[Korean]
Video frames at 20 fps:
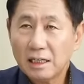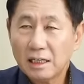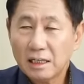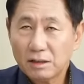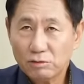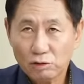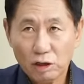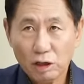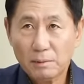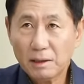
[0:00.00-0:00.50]

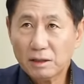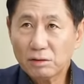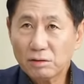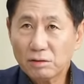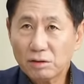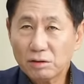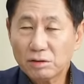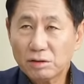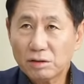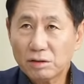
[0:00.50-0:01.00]
누가 봐도
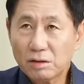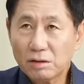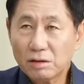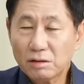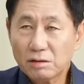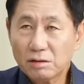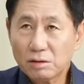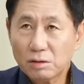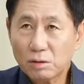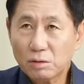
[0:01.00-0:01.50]

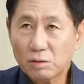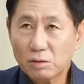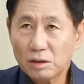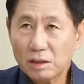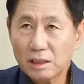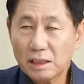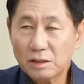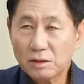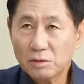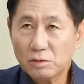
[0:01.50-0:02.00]
그렇죠. 그 소고기
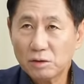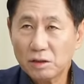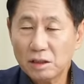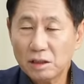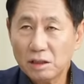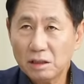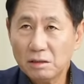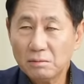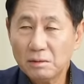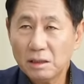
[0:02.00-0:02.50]

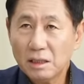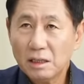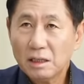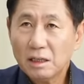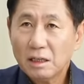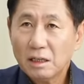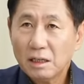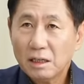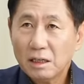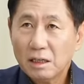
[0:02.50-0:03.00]
돼지고기
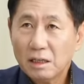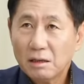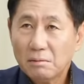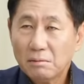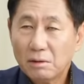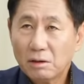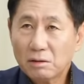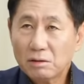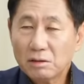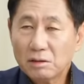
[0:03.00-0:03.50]

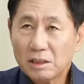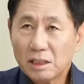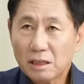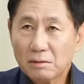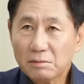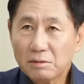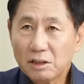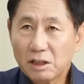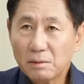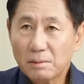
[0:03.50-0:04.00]
먹는
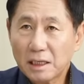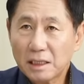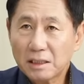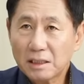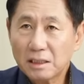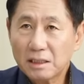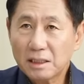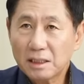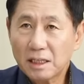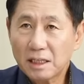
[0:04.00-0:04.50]
장면을
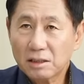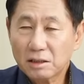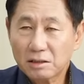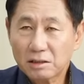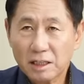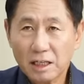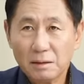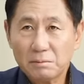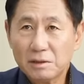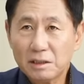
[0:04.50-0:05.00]
봤을 때 저
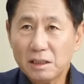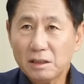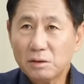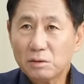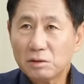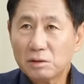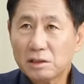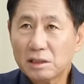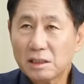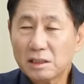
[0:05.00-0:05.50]
사람들이
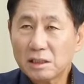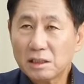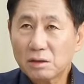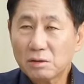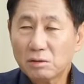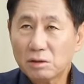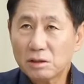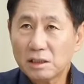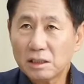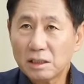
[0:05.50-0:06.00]
도대체
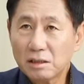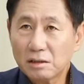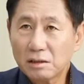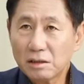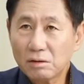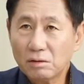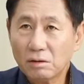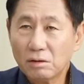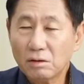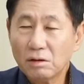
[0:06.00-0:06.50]

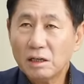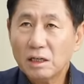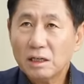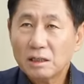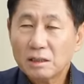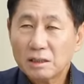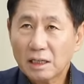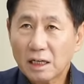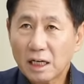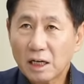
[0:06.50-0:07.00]
집권세력이고
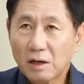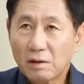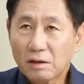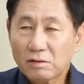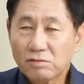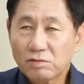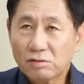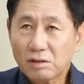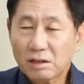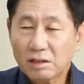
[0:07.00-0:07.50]
나라와
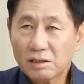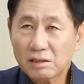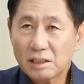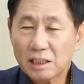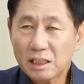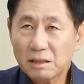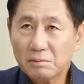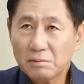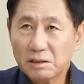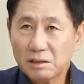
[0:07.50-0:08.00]
국가를
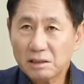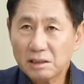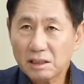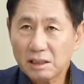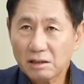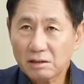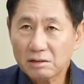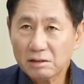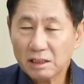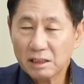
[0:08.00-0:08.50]
책임지는
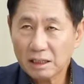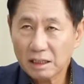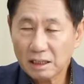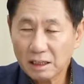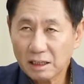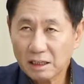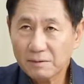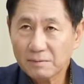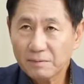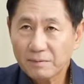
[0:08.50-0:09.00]
세력들인가.